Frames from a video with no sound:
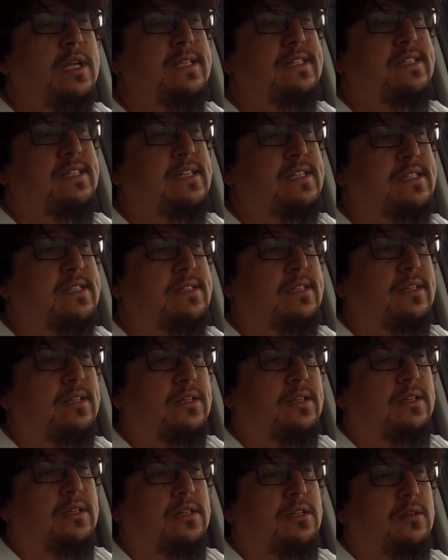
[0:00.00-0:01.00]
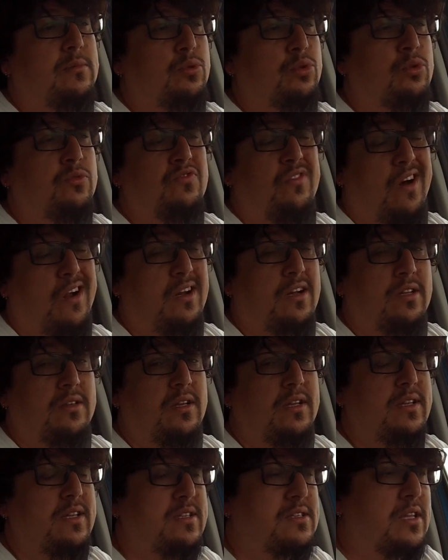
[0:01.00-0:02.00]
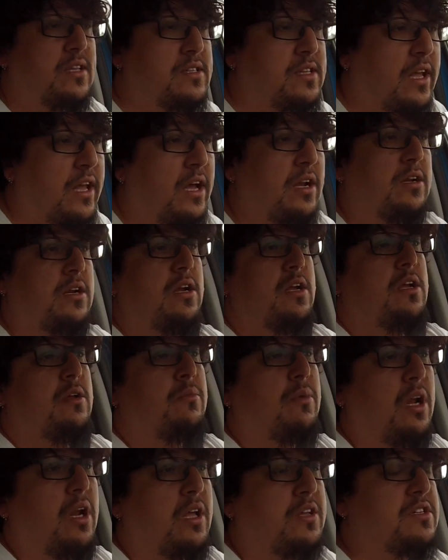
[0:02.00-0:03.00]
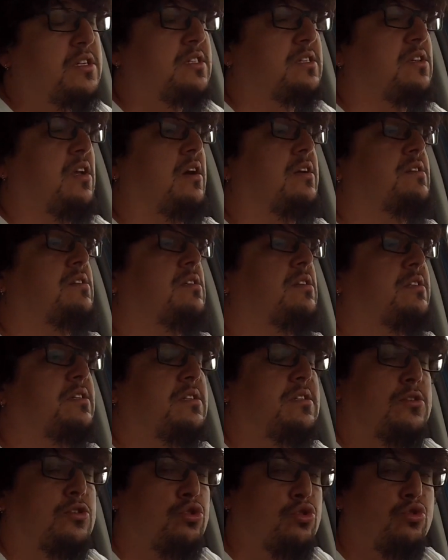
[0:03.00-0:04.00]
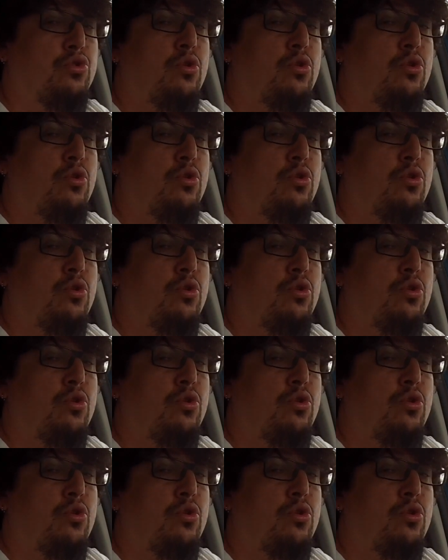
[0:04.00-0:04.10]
siz e, bunun farkında değilseniz eğer birazcık sarsılırsınız.